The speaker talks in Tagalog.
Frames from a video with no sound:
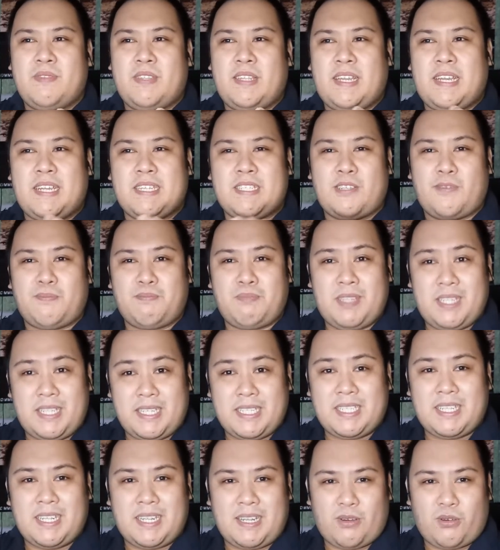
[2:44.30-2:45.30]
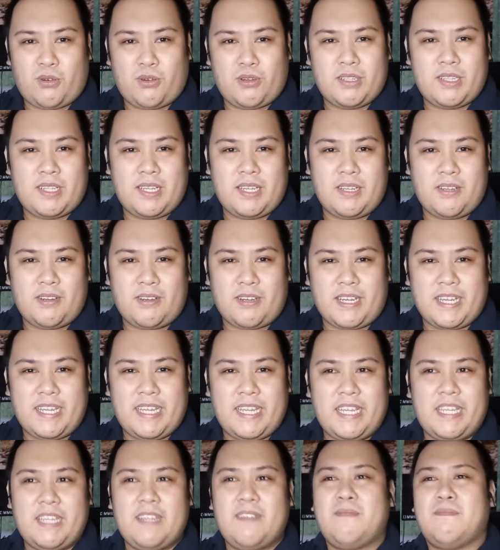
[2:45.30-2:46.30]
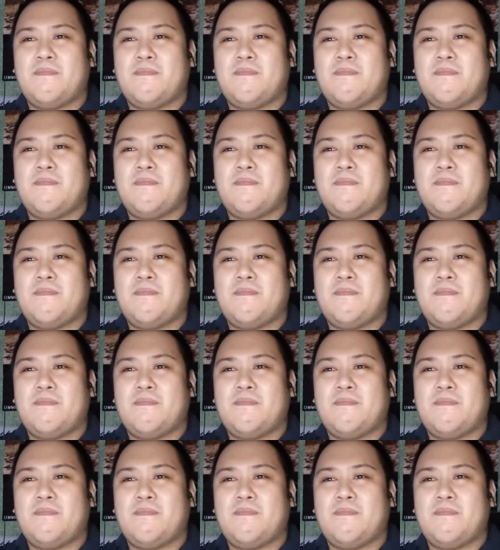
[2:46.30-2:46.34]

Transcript: as of this recording, okay?